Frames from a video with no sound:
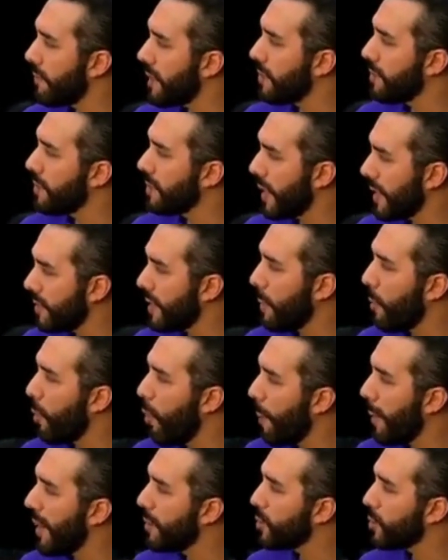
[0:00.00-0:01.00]
en este
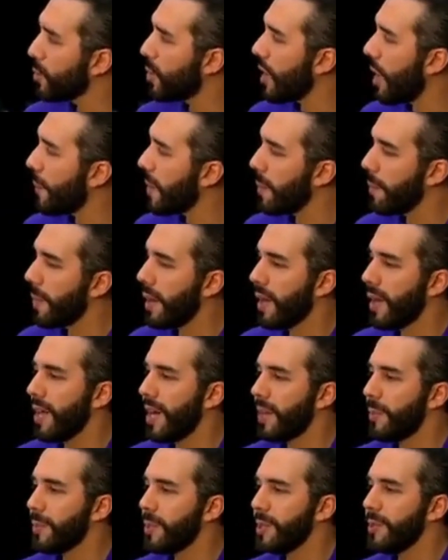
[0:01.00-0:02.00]
momento la primera
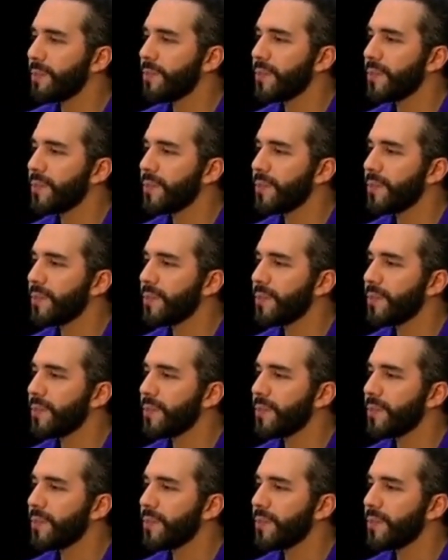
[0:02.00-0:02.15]
dama